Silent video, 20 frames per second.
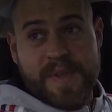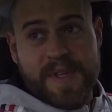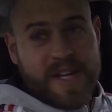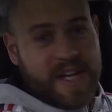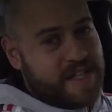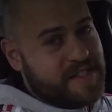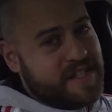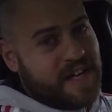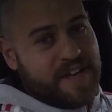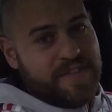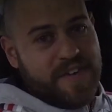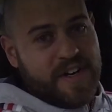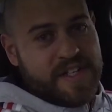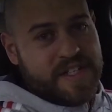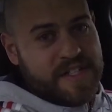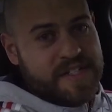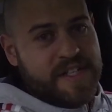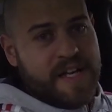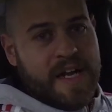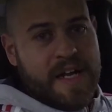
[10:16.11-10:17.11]
Ganz einfach
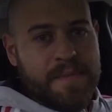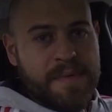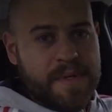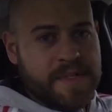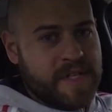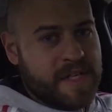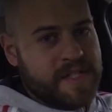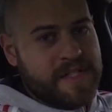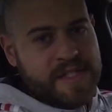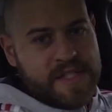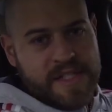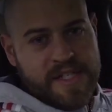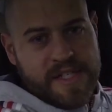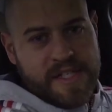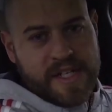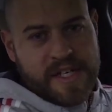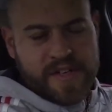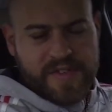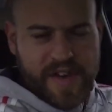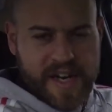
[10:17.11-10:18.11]
deshalb, dass
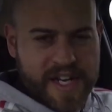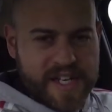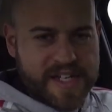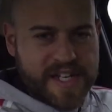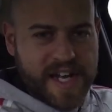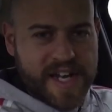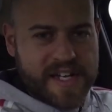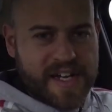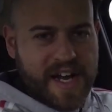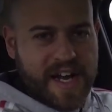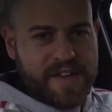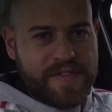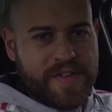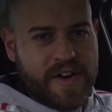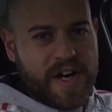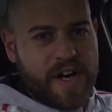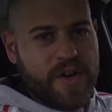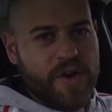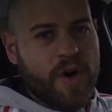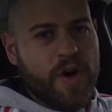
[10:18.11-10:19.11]
die Qualität
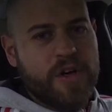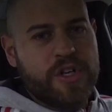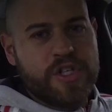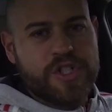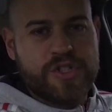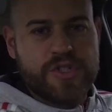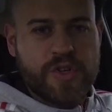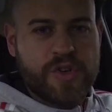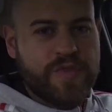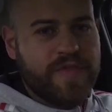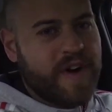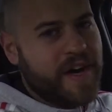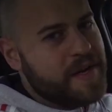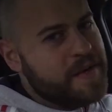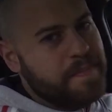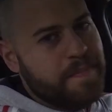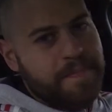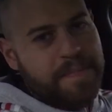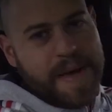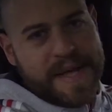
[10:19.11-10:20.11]
einfach noch ein Stück weit
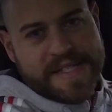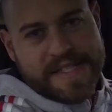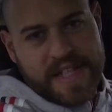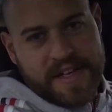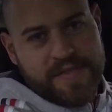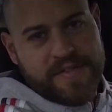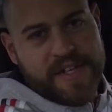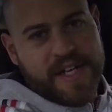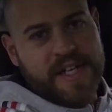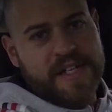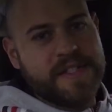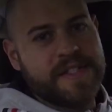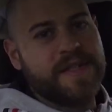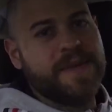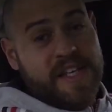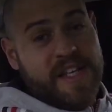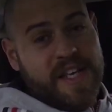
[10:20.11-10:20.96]
besser wird.